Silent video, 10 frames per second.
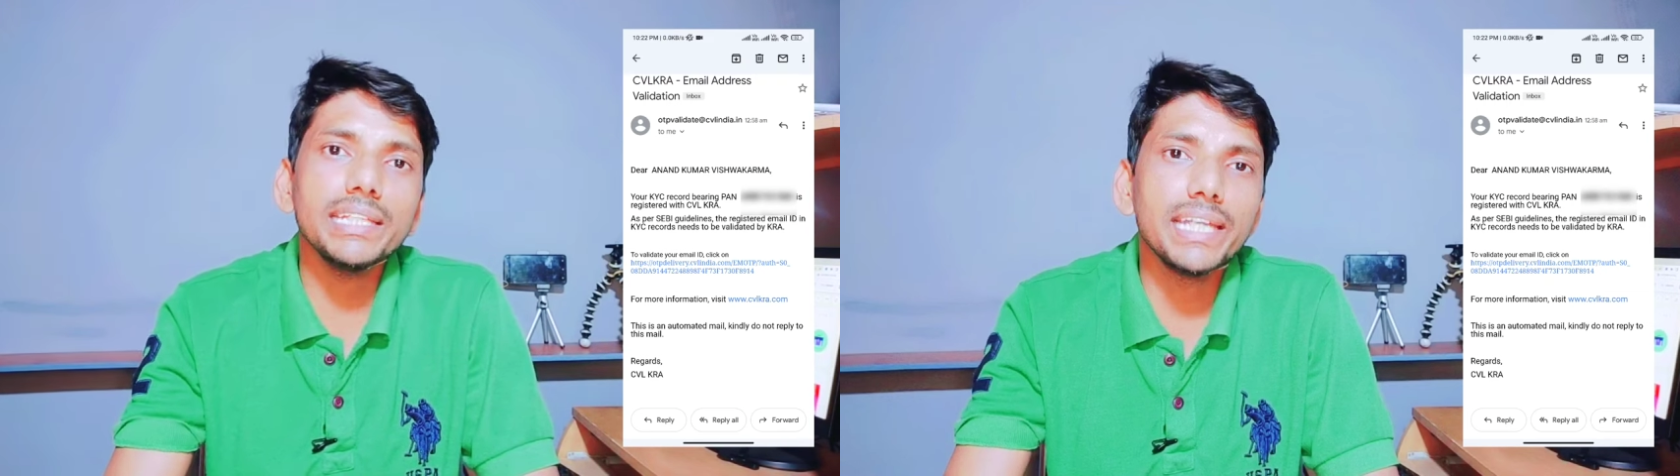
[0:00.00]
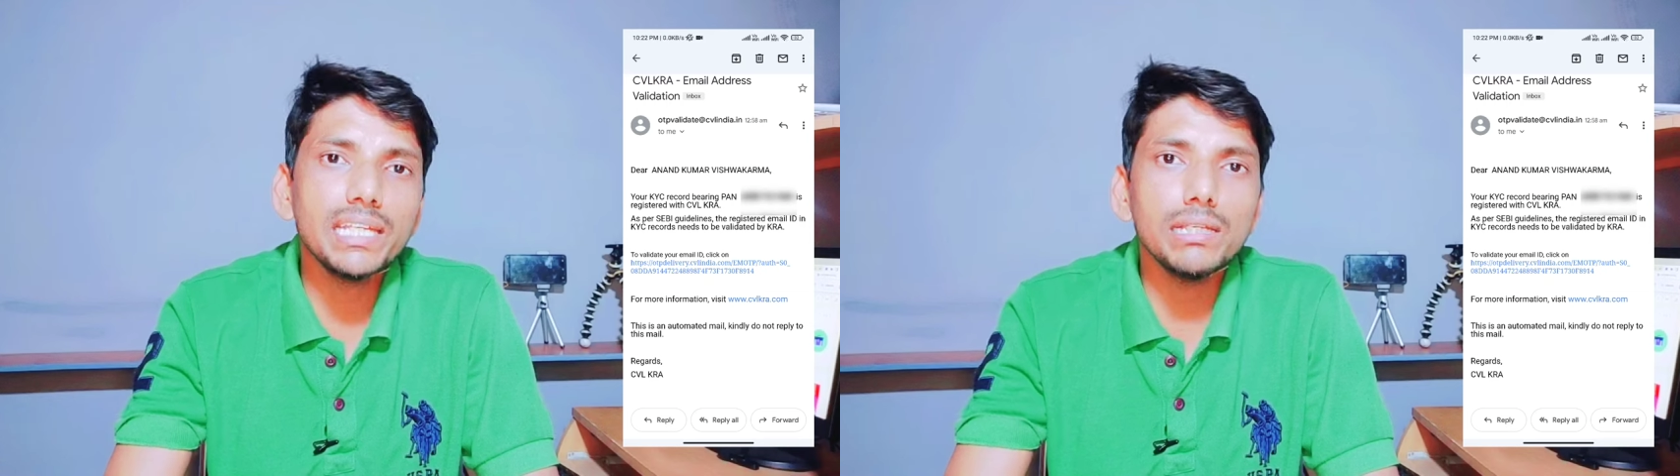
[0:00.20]

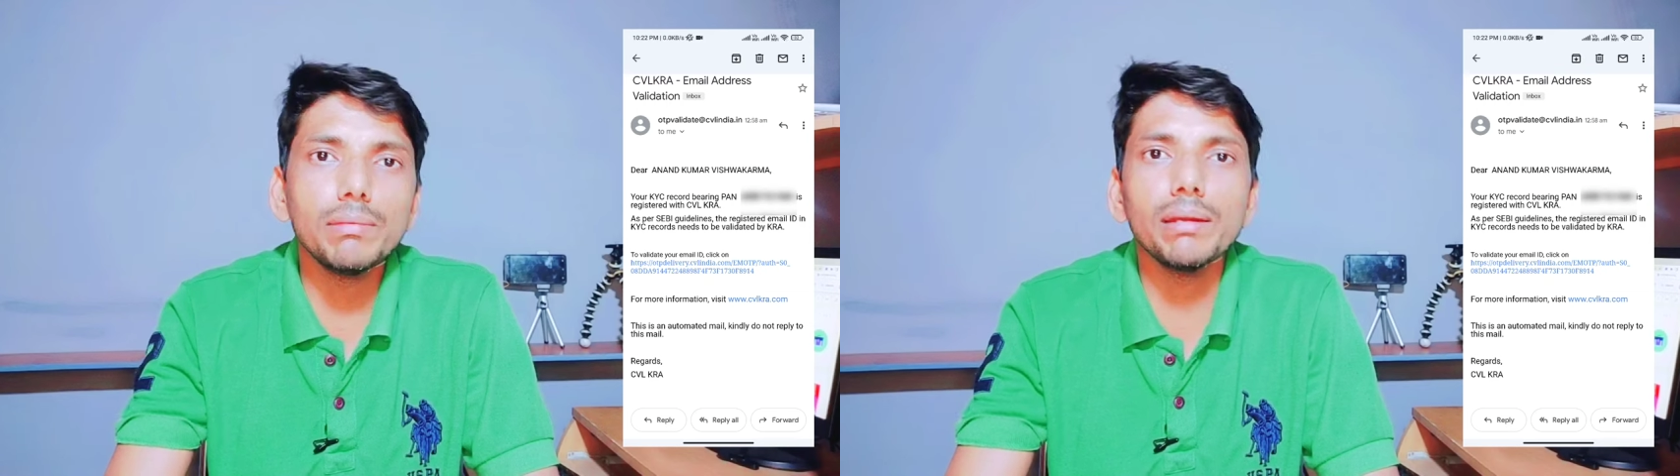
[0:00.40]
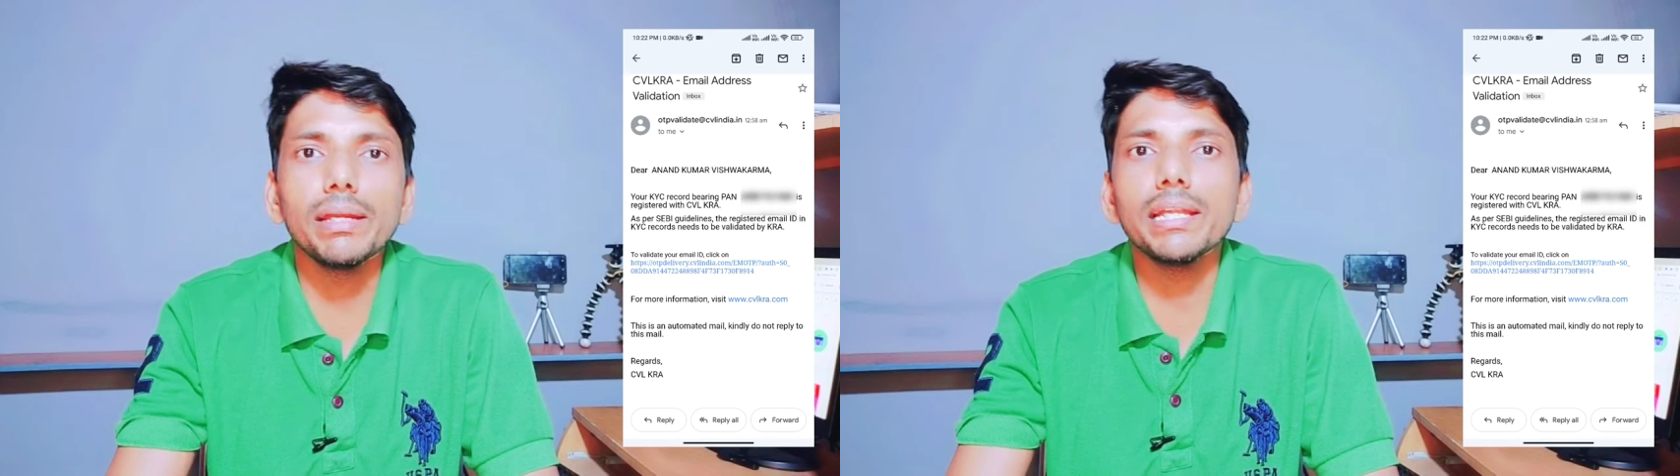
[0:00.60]
यही
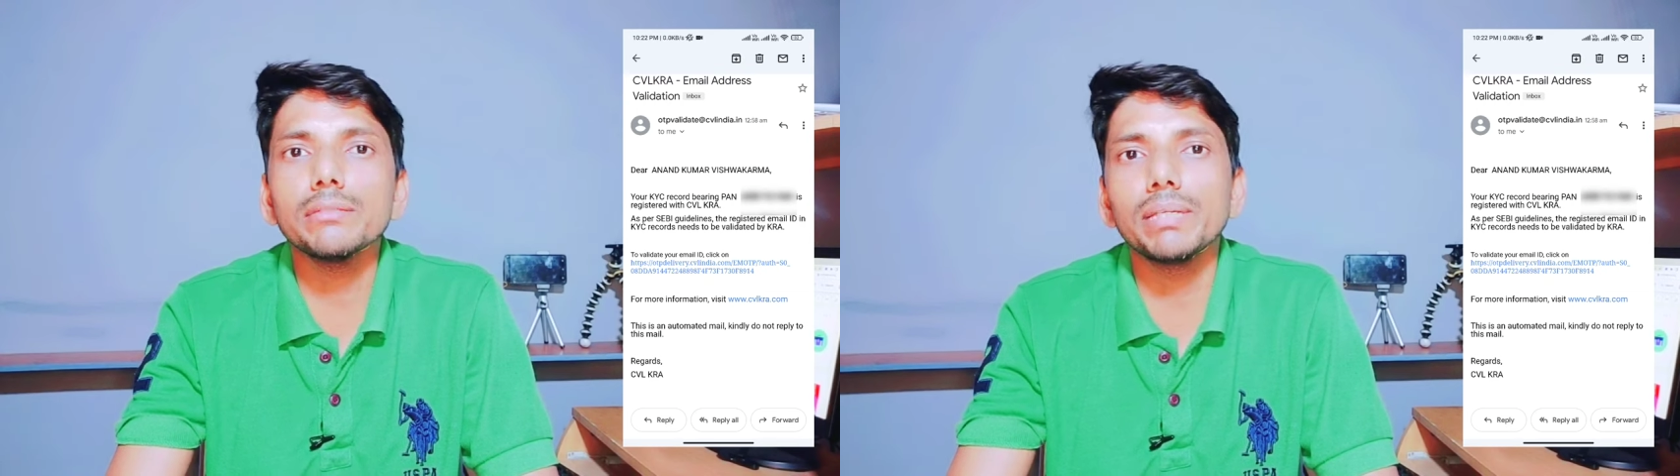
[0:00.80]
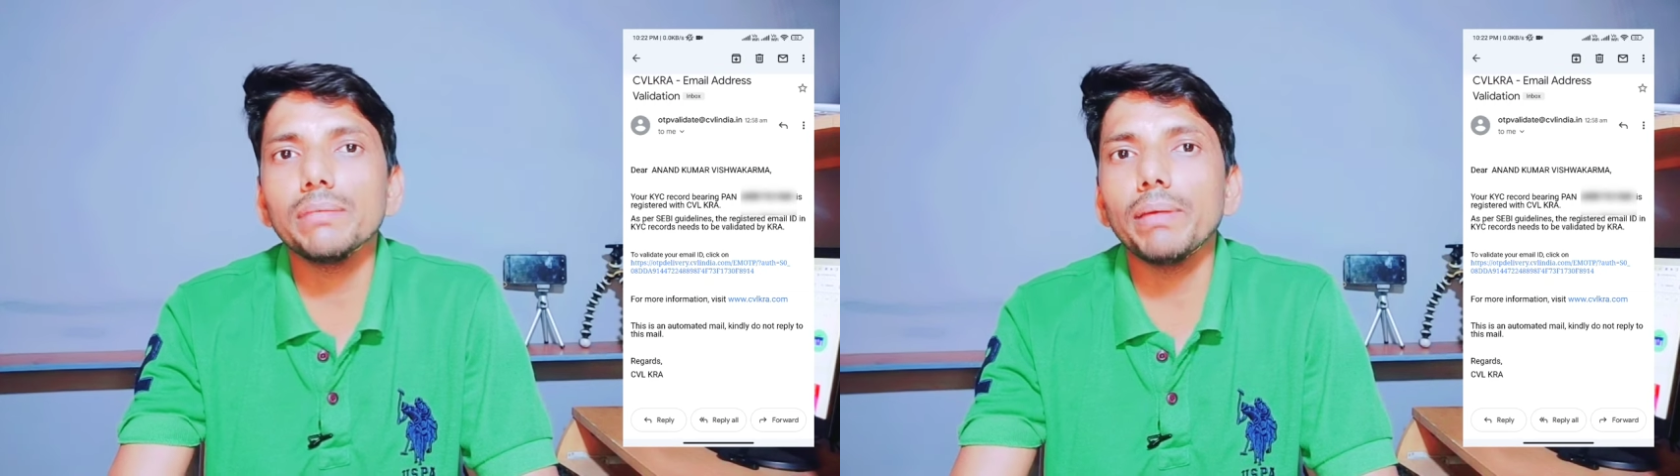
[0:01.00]
ईमेल एड्रेस
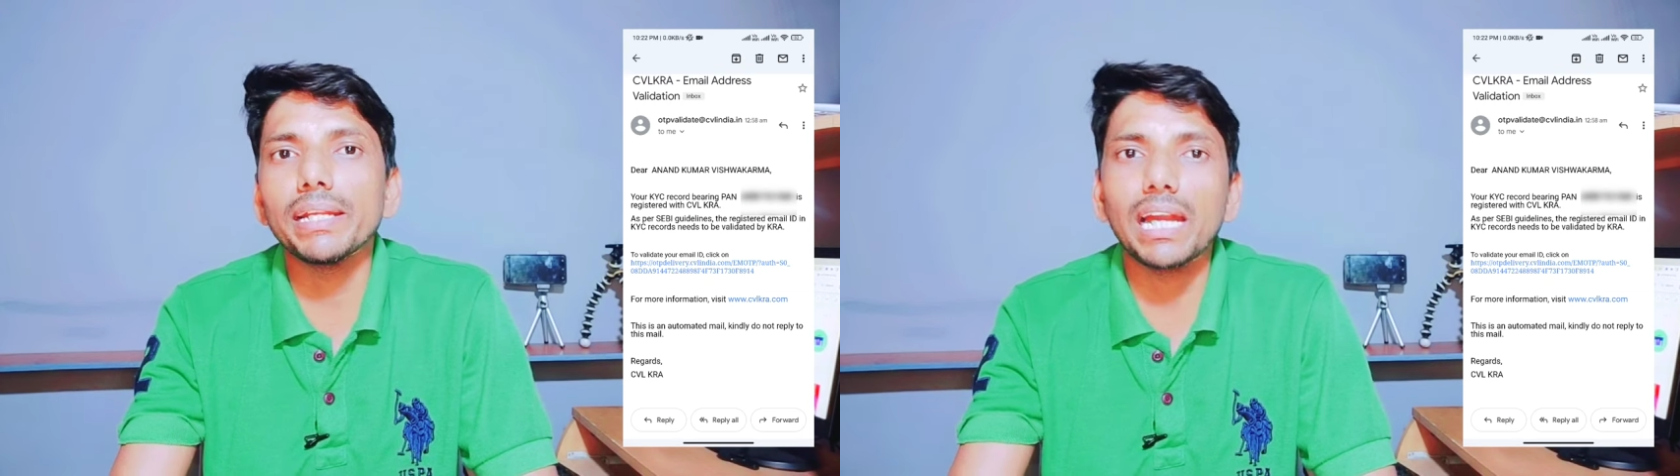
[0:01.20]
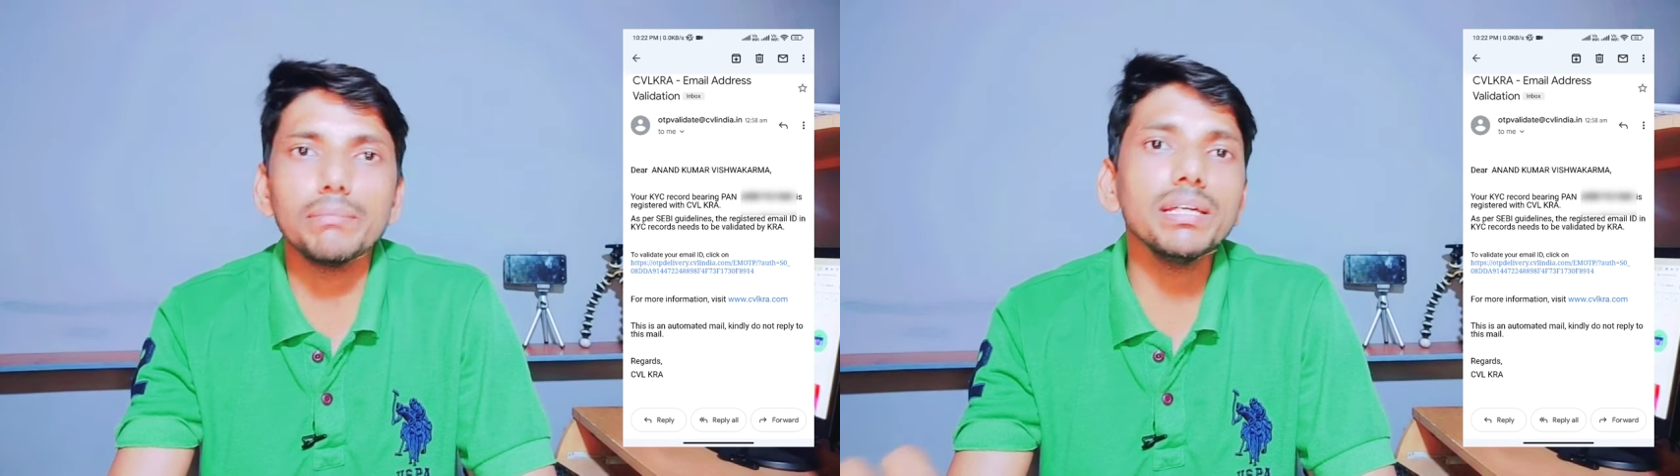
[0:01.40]
मेरे पैन
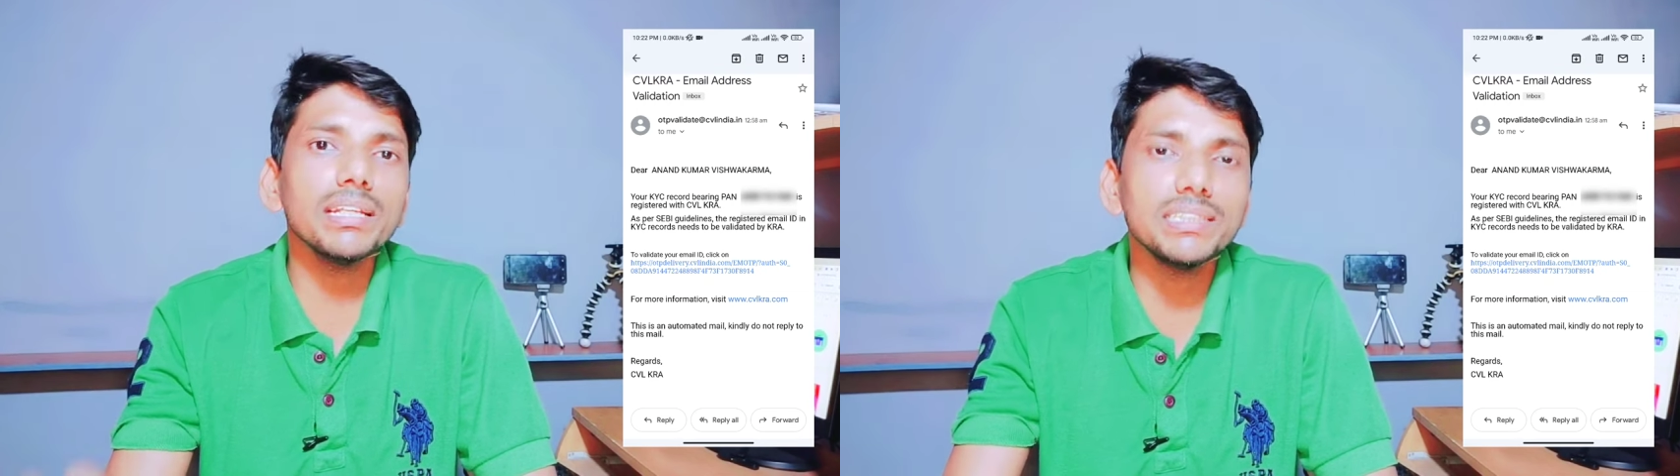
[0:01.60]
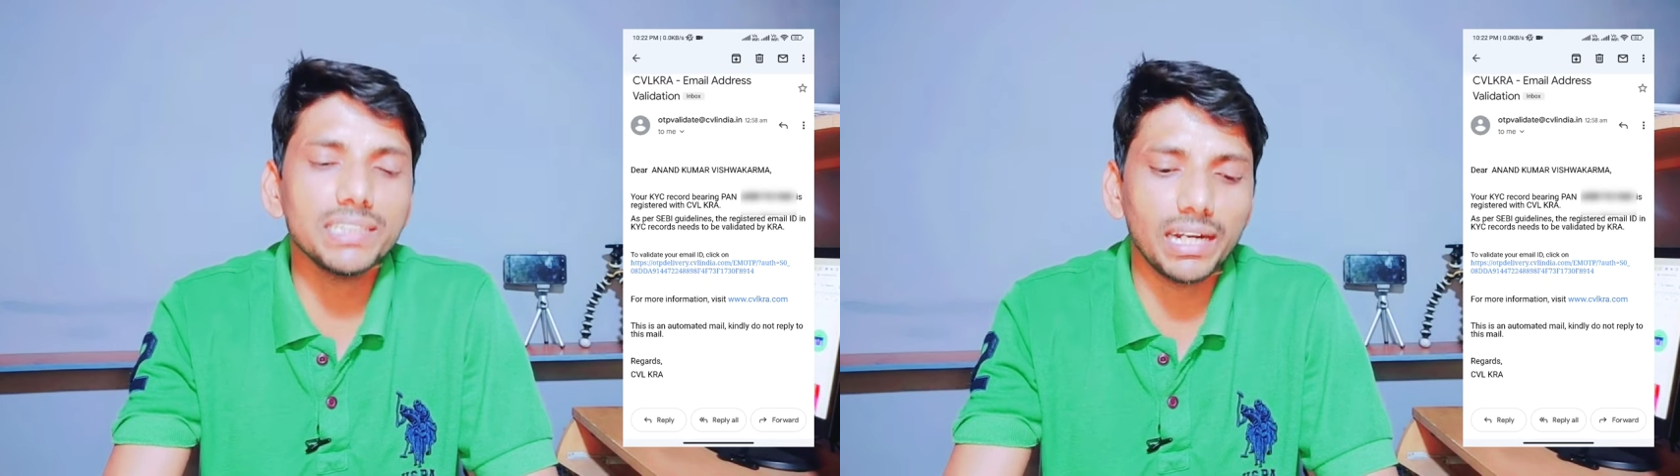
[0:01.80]
कार्ड में
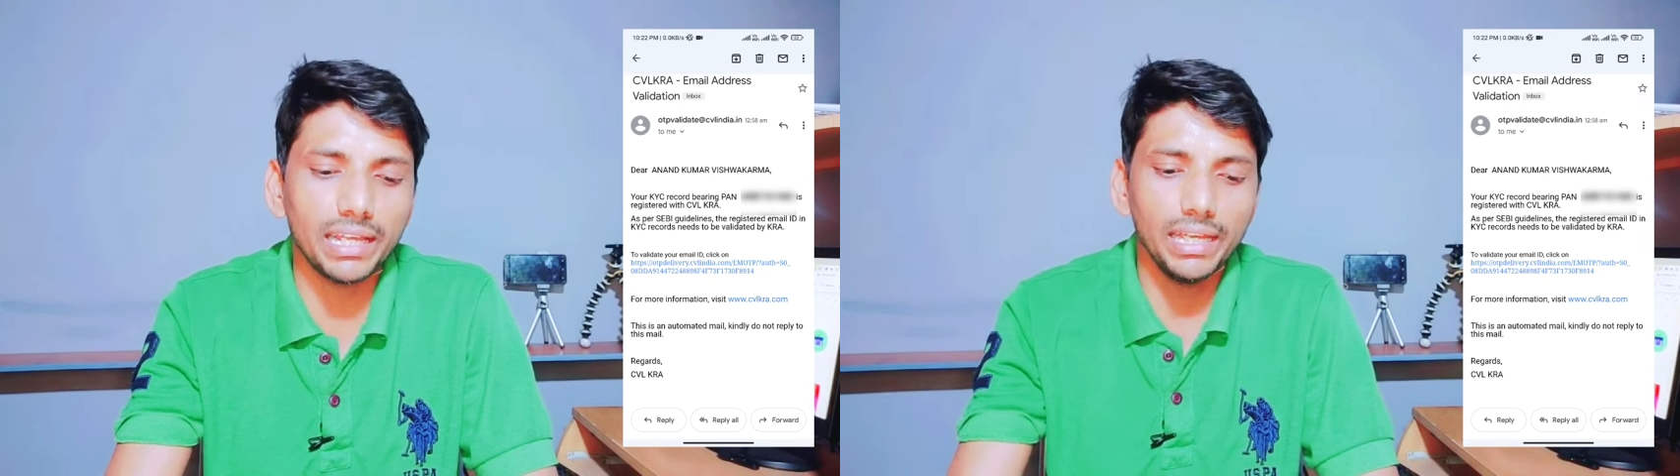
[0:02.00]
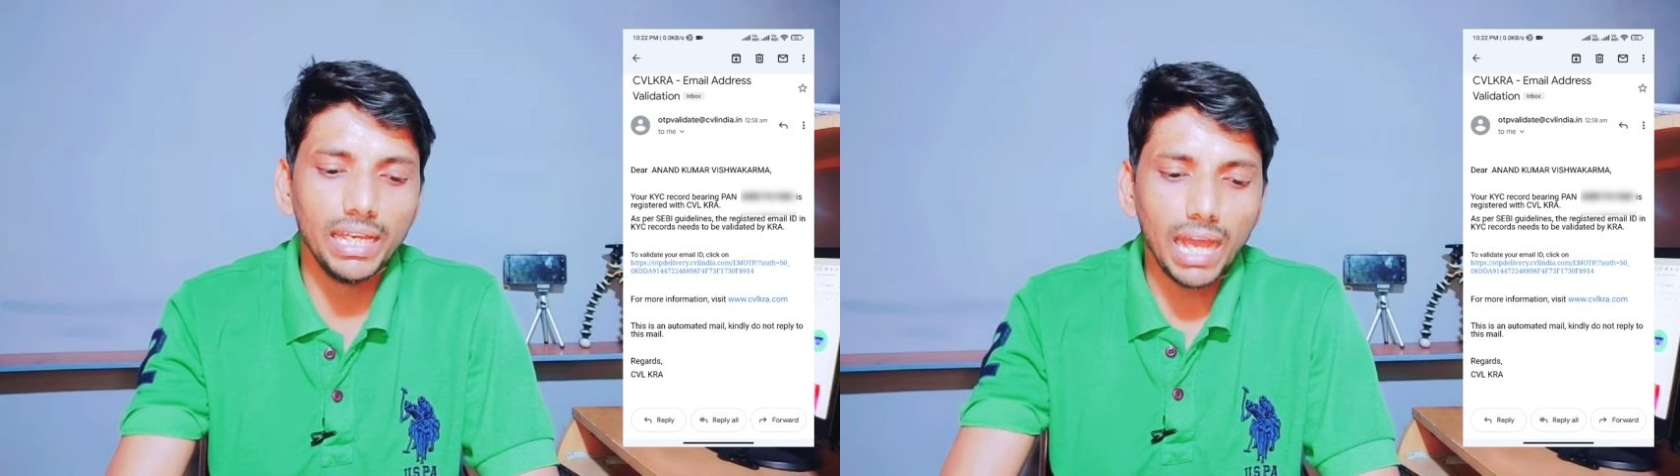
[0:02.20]
रजिस्टर्ड है